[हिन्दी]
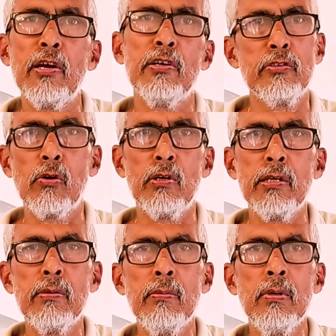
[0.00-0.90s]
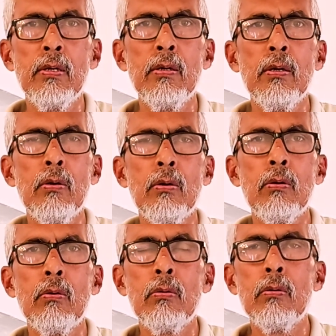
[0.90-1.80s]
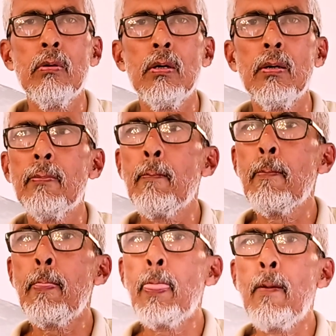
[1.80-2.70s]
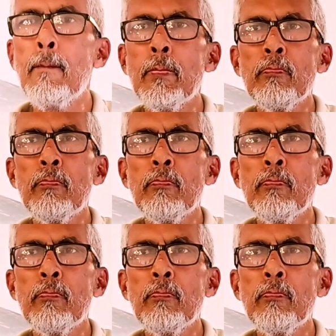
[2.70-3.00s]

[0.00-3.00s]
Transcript: इंडियन चाइनीज सब कुछ हाँ